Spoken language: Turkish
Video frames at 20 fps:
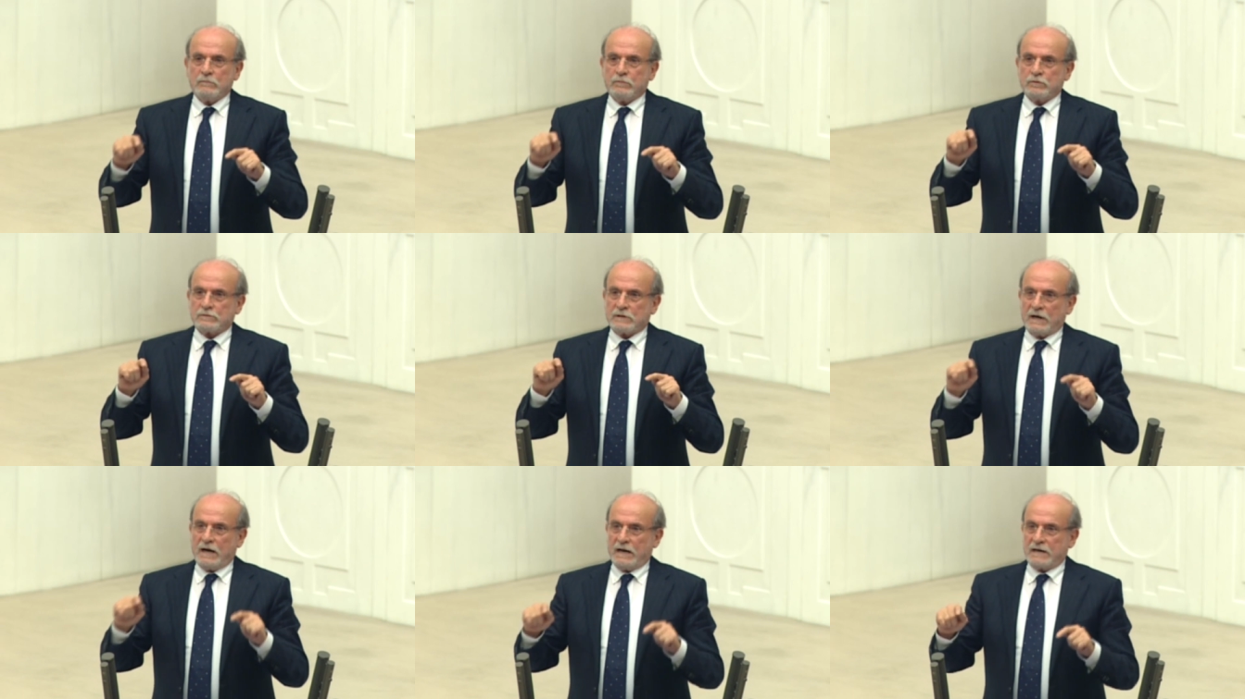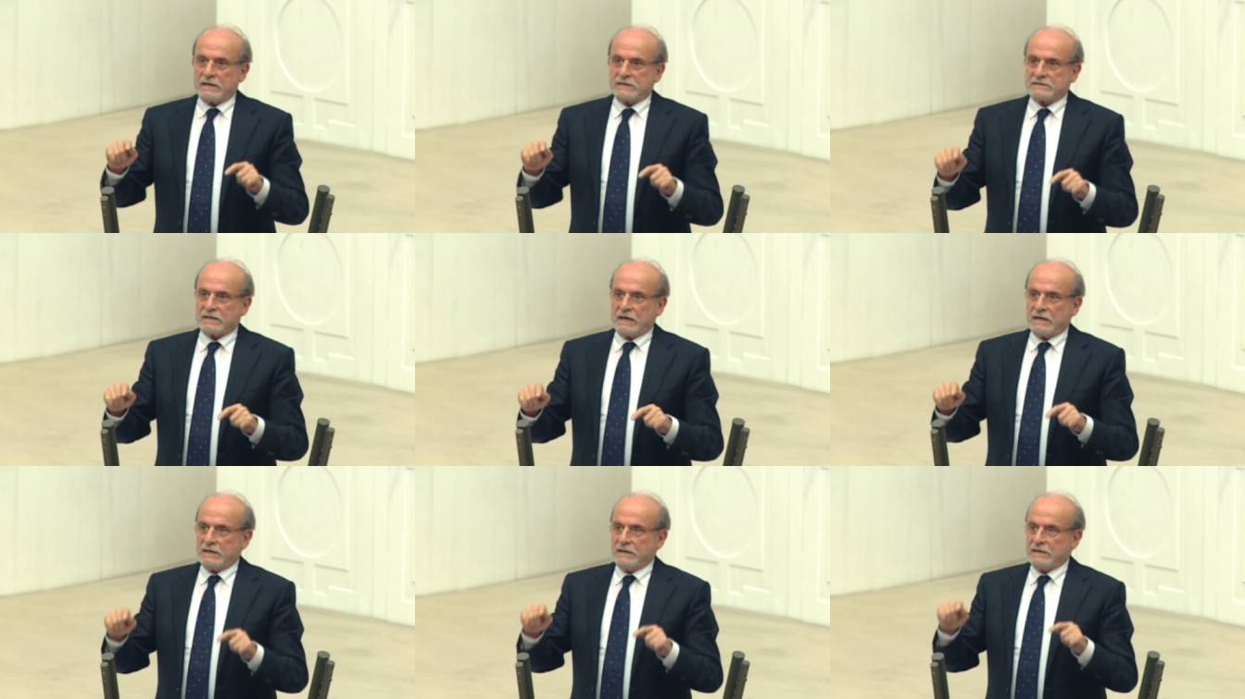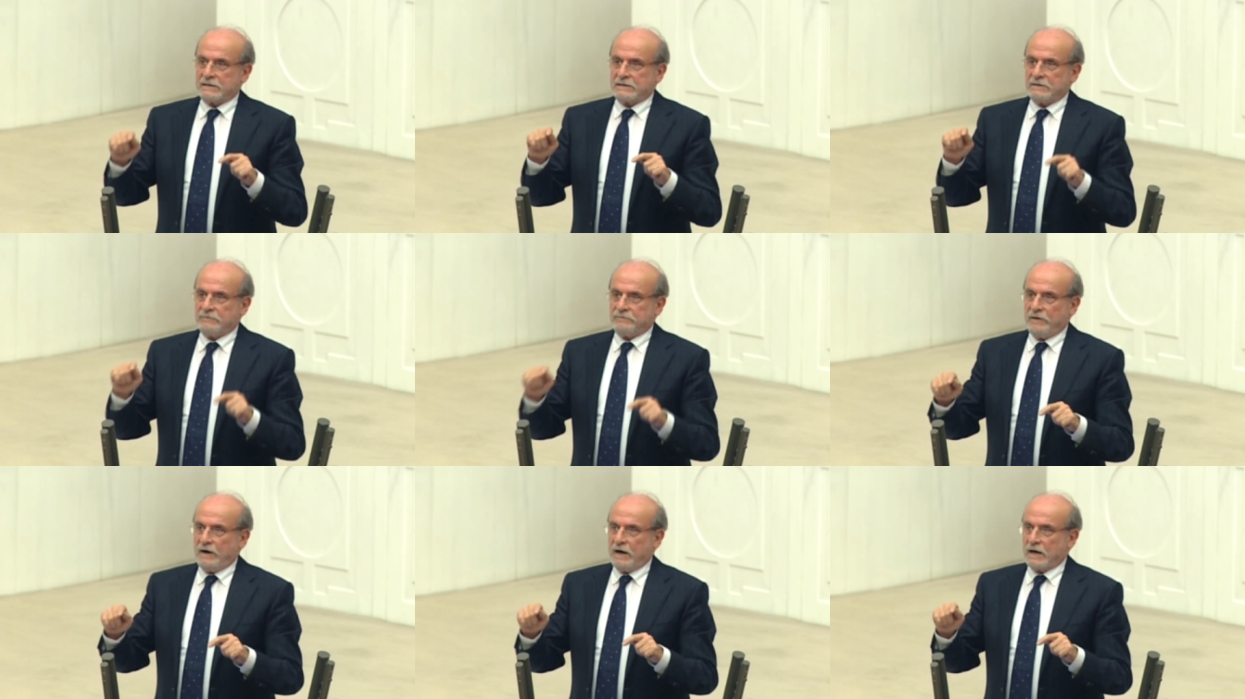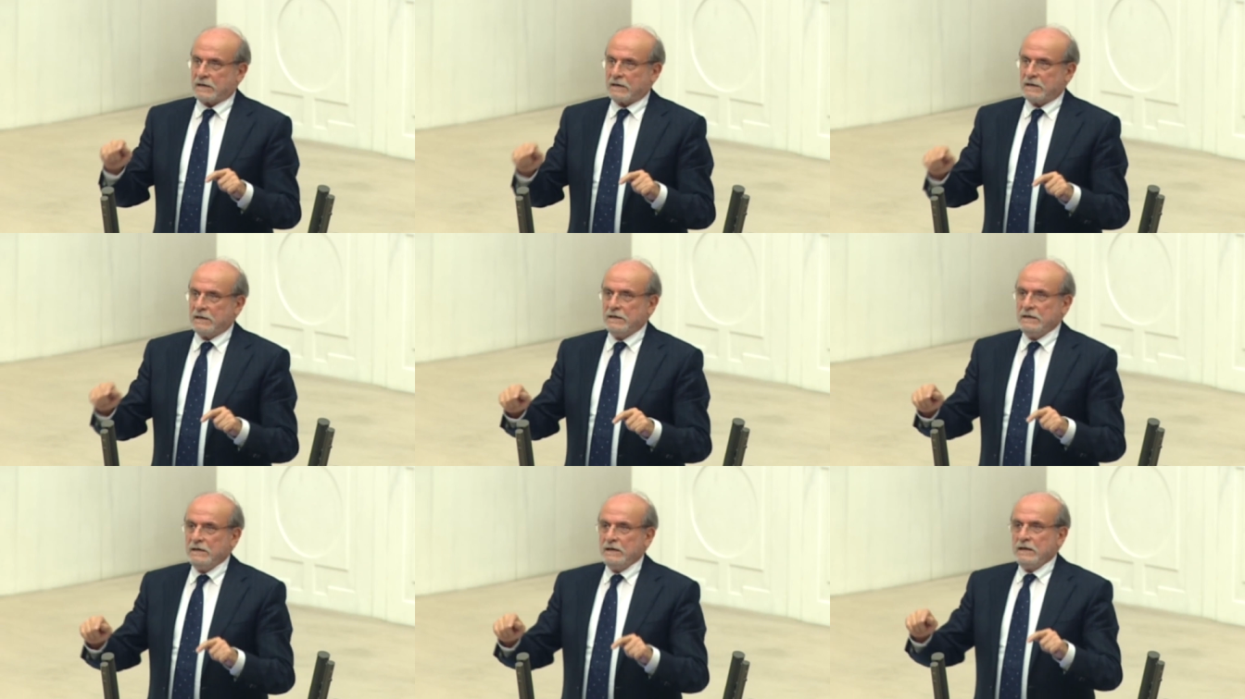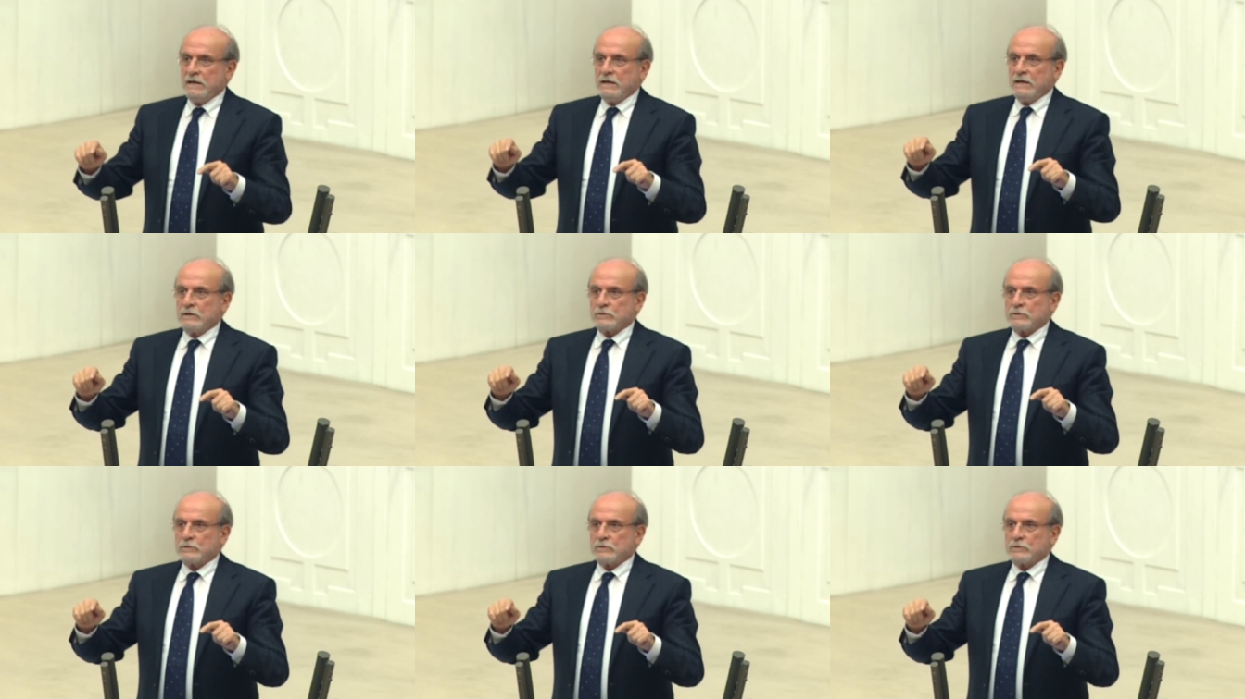bu tarihsel ittifakı